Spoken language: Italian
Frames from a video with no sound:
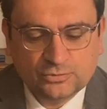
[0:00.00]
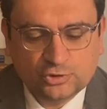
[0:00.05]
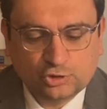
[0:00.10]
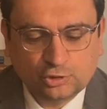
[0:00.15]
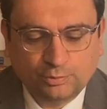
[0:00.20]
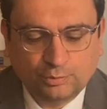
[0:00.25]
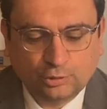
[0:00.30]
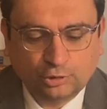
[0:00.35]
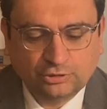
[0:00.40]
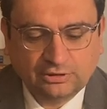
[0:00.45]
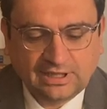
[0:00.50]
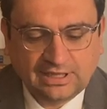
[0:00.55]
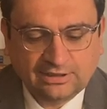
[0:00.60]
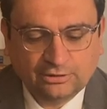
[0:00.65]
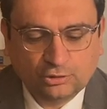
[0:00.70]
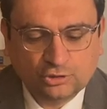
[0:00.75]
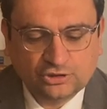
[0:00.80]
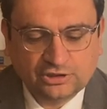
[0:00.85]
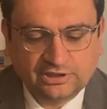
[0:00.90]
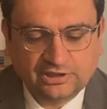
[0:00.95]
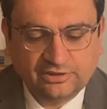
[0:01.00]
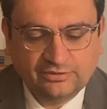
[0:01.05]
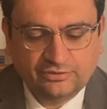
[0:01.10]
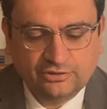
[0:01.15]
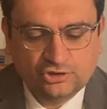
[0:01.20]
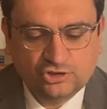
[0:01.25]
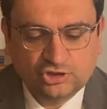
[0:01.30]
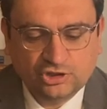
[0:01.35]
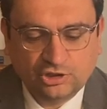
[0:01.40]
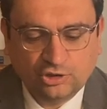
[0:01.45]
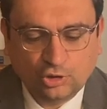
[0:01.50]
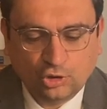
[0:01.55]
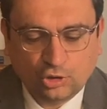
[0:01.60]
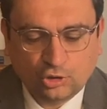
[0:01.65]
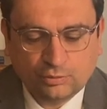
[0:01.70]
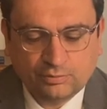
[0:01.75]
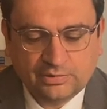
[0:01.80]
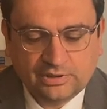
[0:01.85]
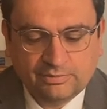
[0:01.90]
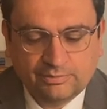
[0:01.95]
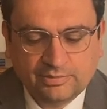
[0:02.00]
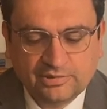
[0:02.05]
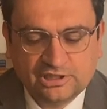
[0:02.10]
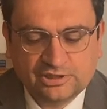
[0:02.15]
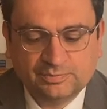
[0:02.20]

sopportando sacrifici enormi per